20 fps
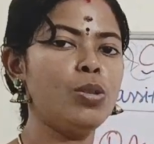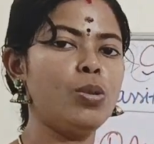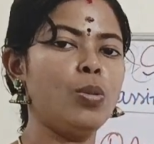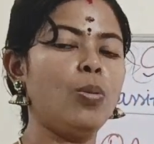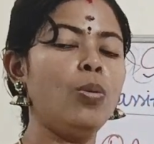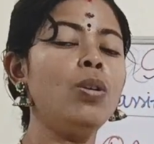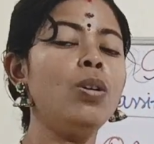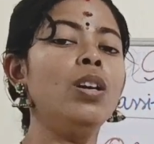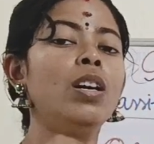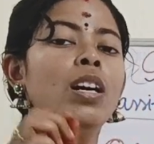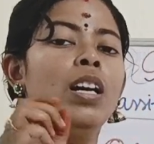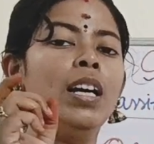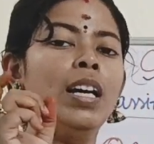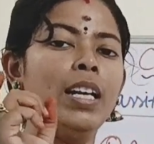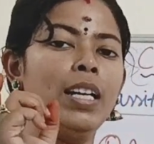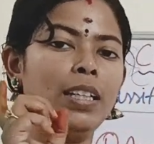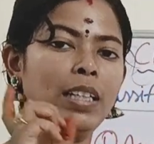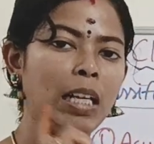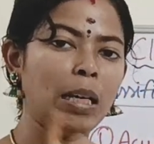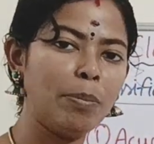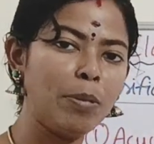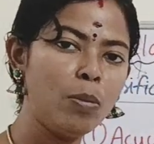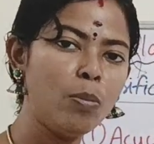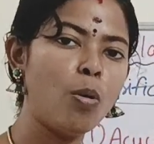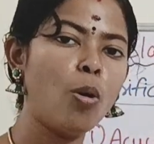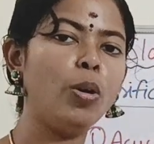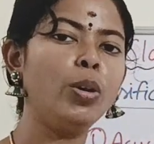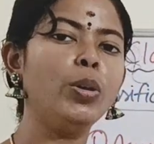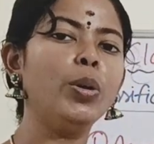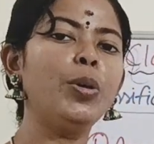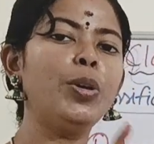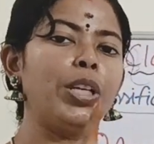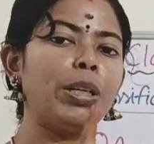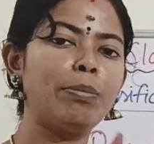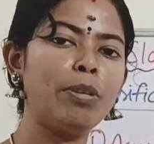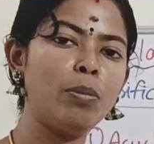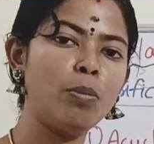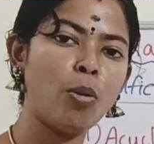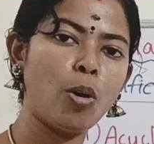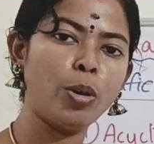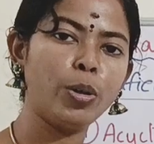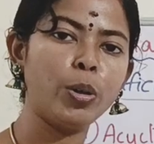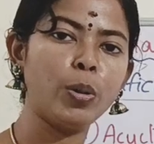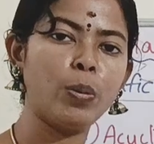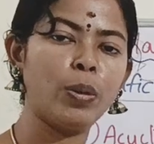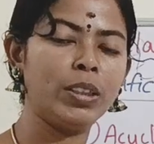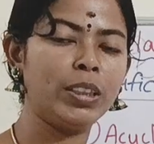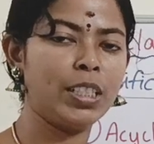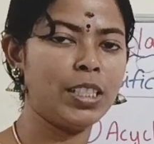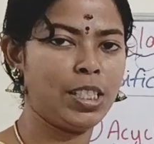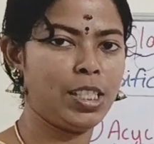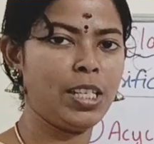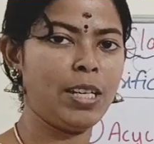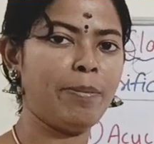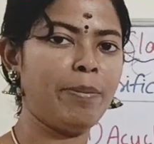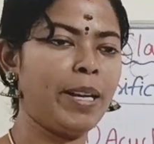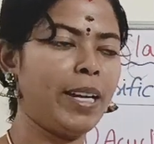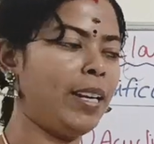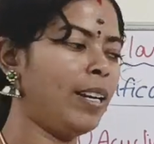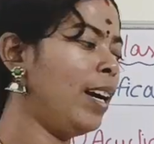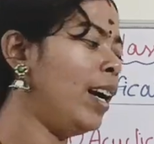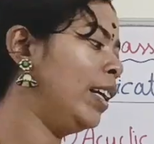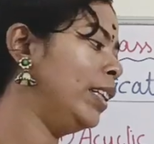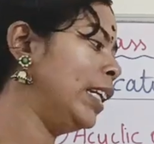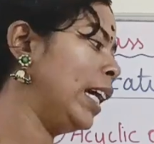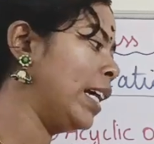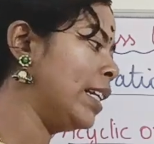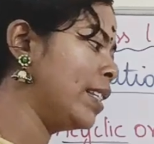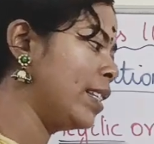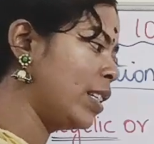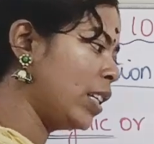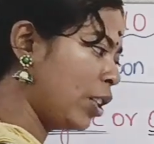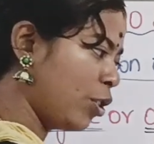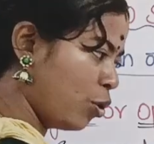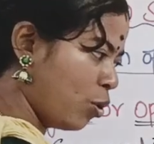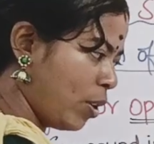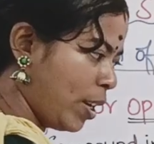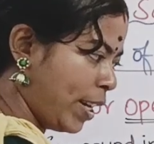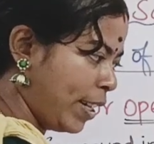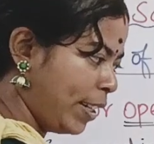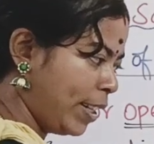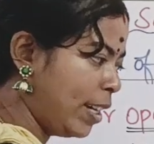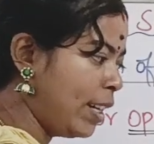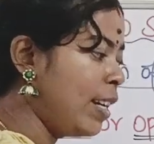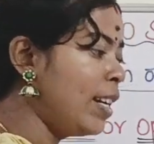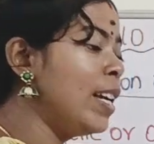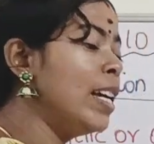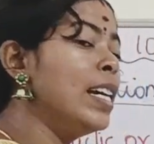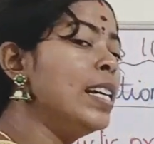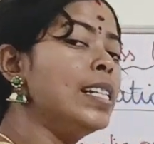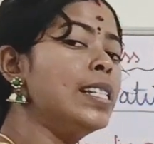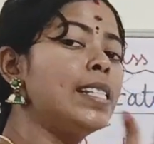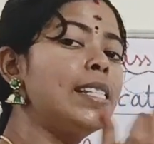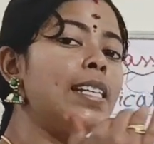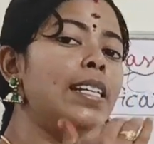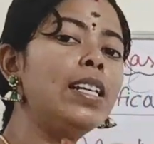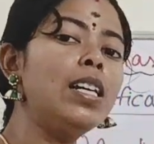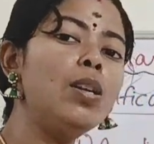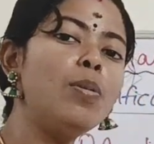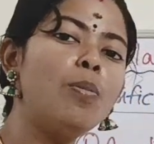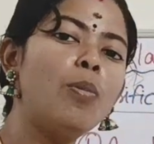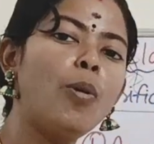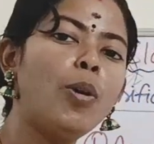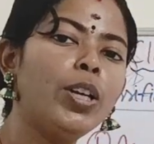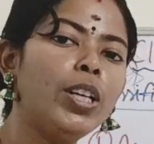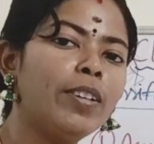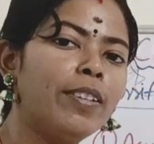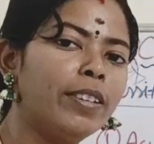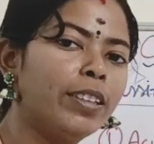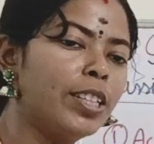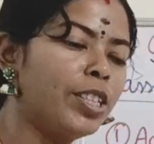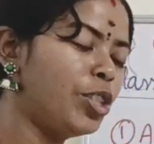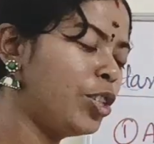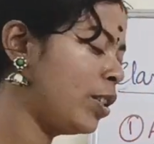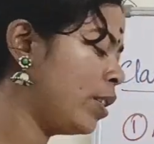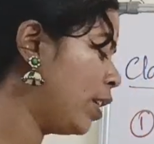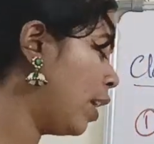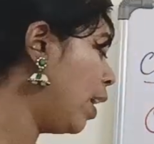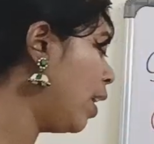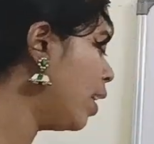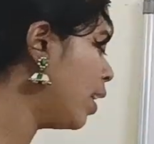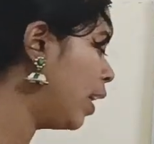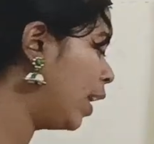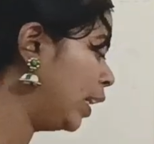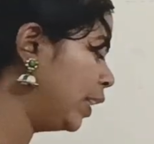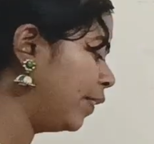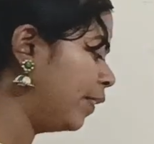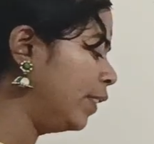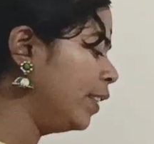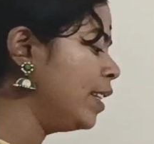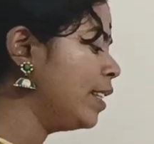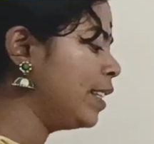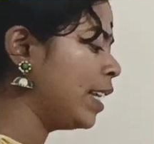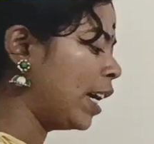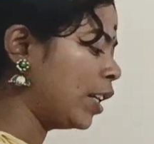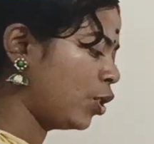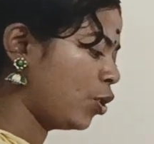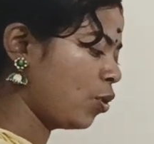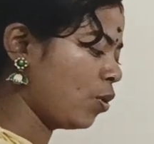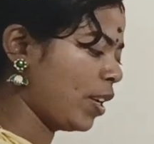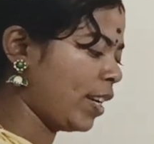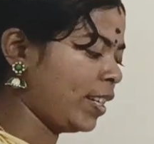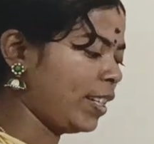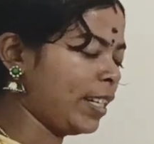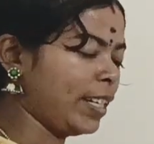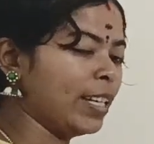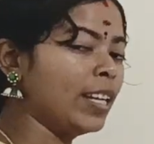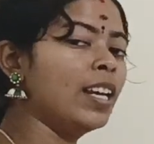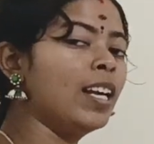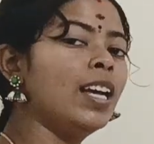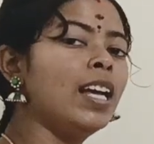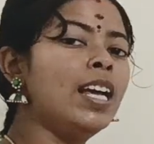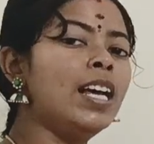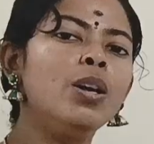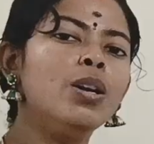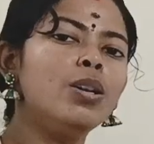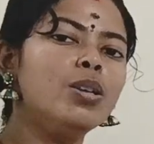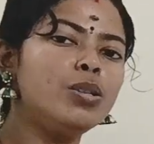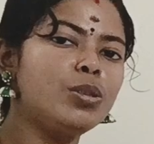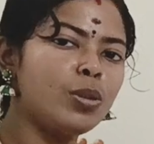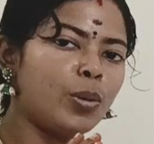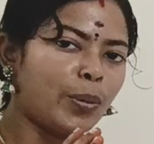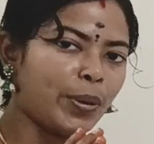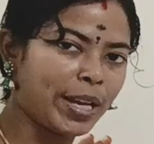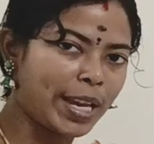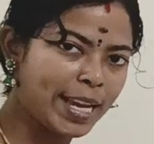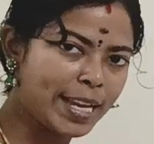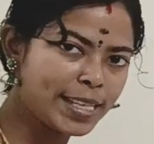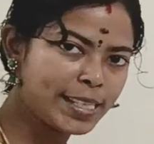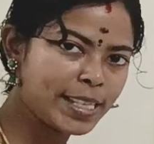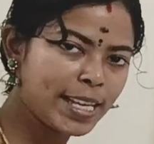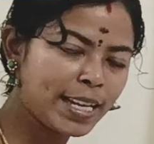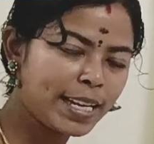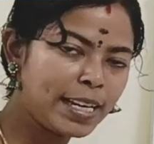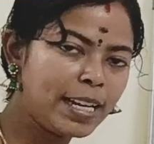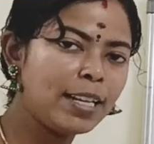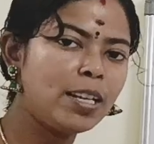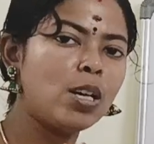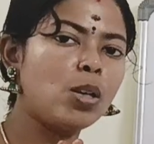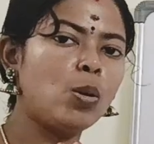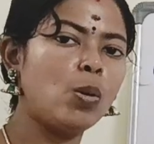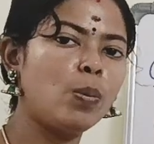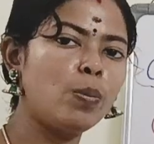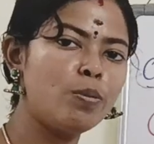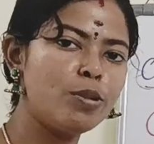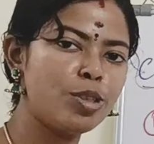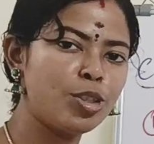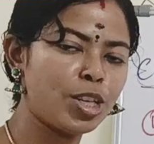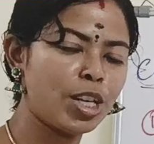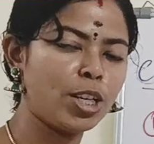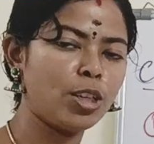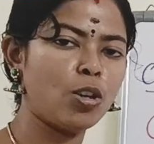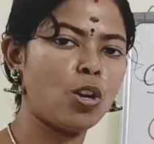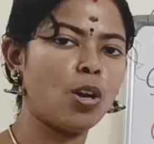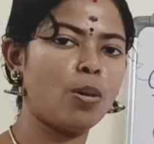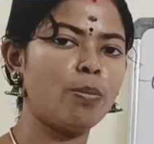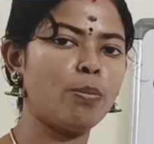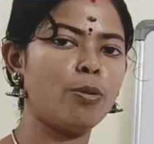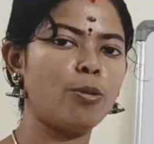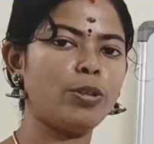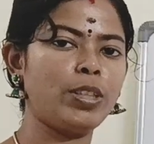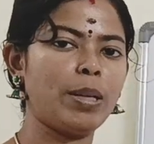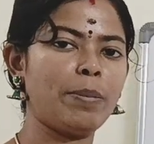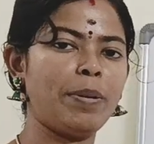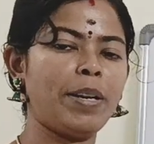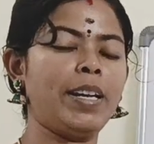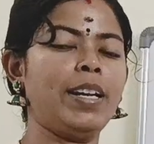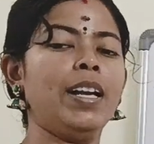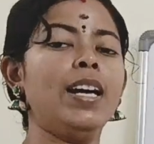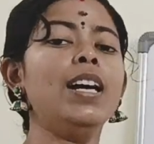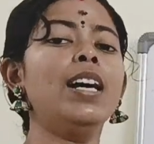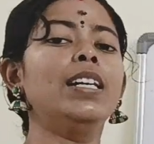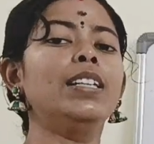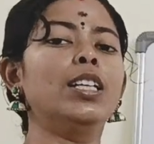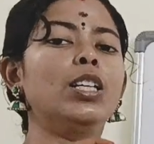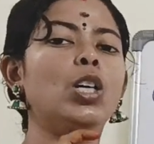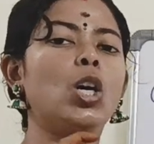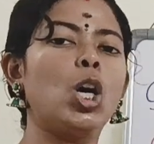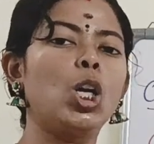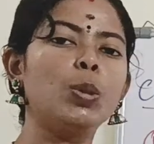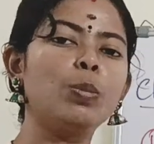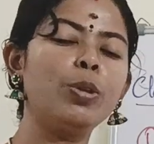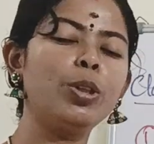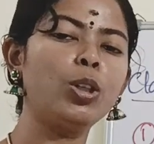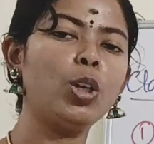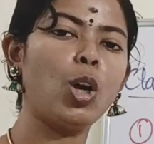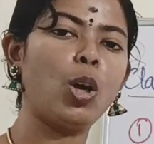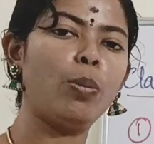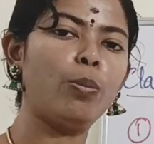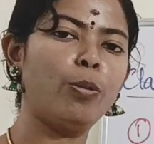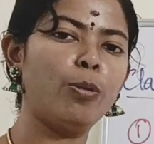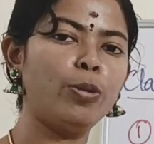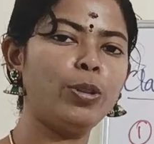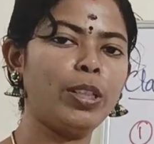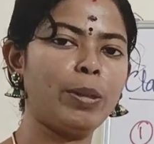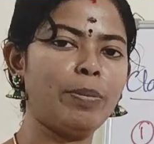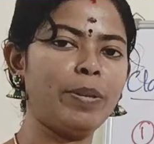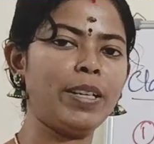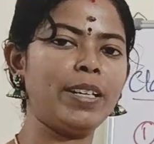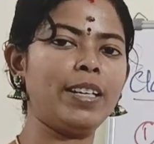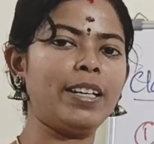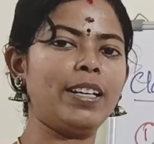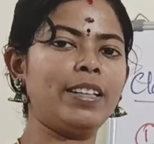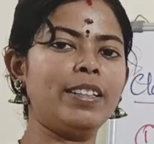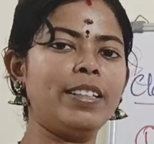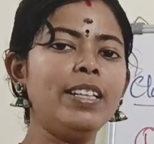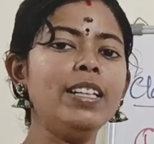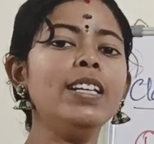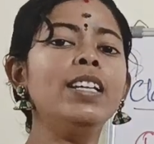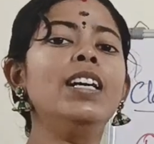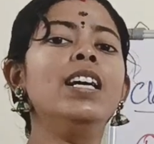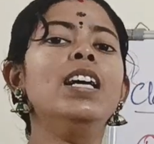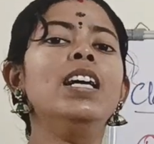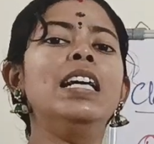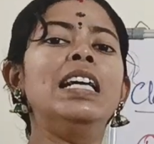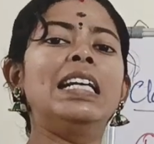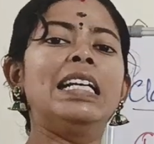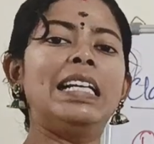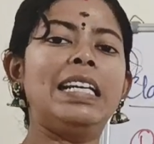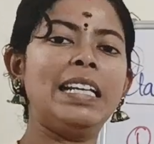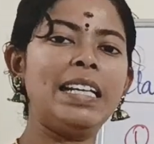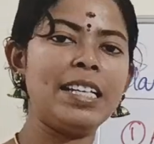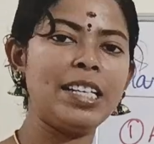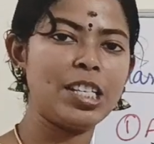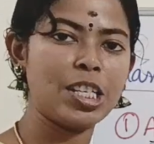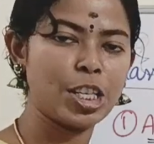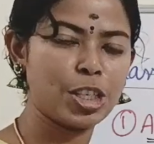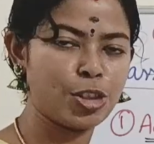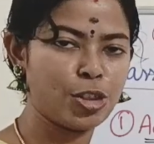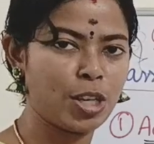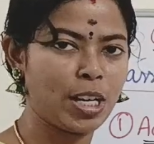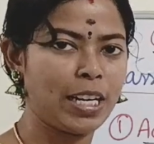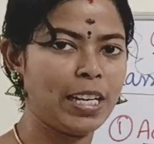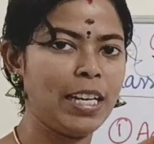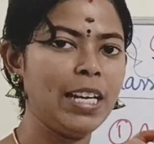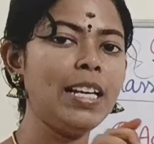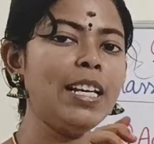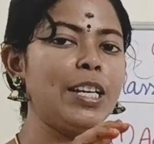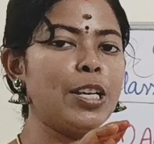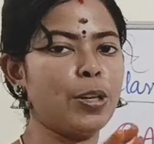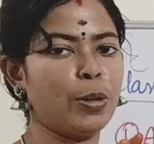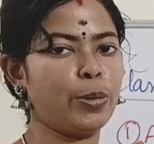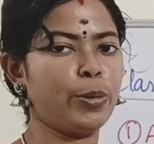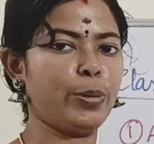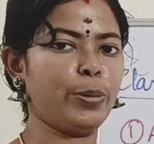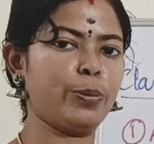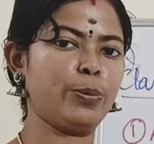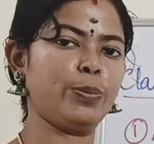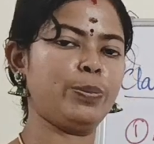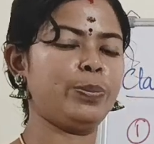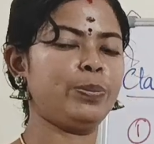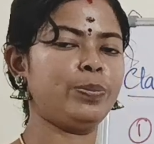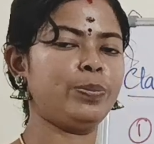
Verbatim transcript: ஸோ டபுள் பாண்டோ ட்ரிபிள் பாண்டோ வந்துச்சு அப்படின்னா அது அன்சாச்சுரேட்டட் சிங்கிள் பாண்ட் வந்துச்சுன்னா அது வந்து சேச்சுரேட்டட் ஸோ ஏசைக்கிளிக் ஒரு ஓப்பன் செயின் காம்பவுண்ட் அப்படின்னா அந்த கார்பன் காம்பவுண்ட் அப்படிங்கிறது லீனியர் செயினில் இருக்கணும்